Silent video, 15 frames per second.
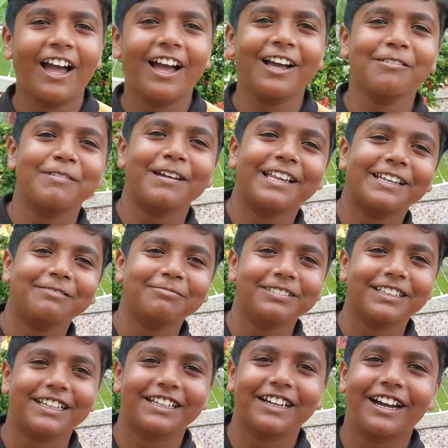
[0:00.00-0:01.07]
हाँ, काफ़ी है
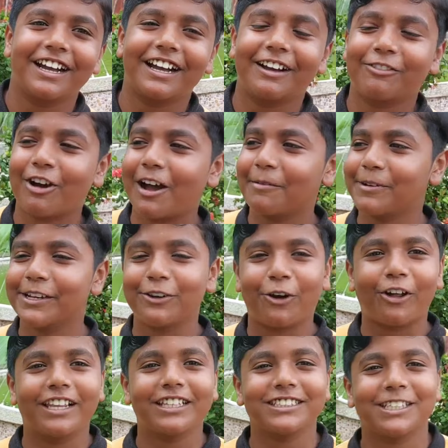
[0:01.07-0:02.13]
देखा वहाँ पर
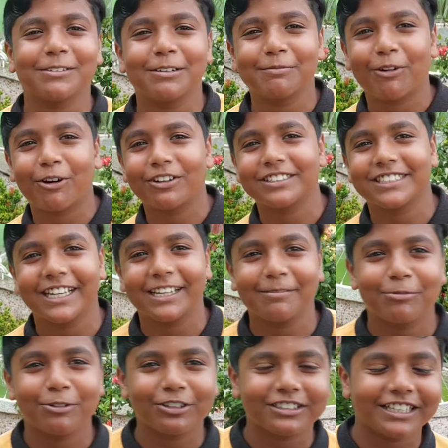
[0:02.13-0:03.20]
नॉलेज की बहुत सारे
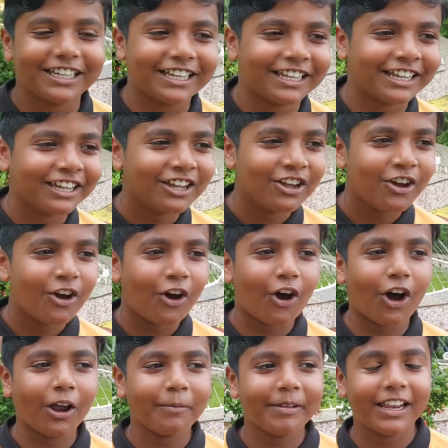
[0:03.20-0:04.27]
बुक थे
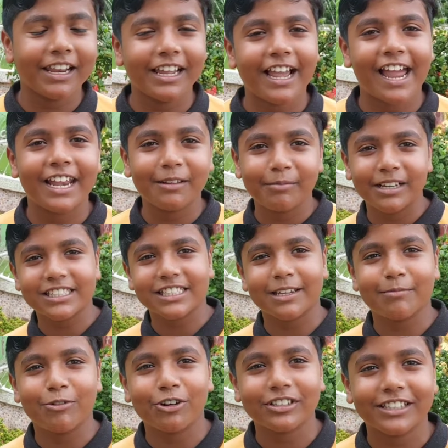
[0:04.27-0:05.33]
और भी अलग एनिमल्स
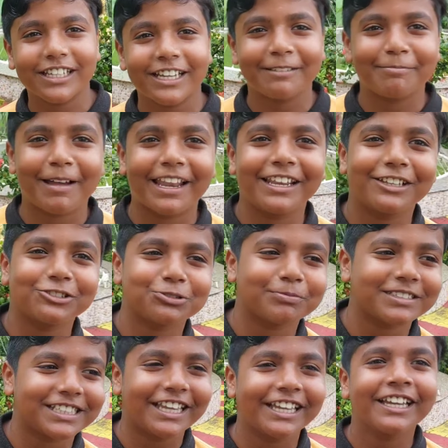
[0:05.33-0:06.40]
के बुक थे मैंने
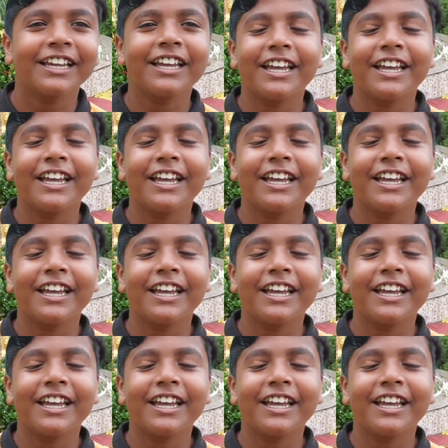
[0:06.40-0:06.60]
उसमें से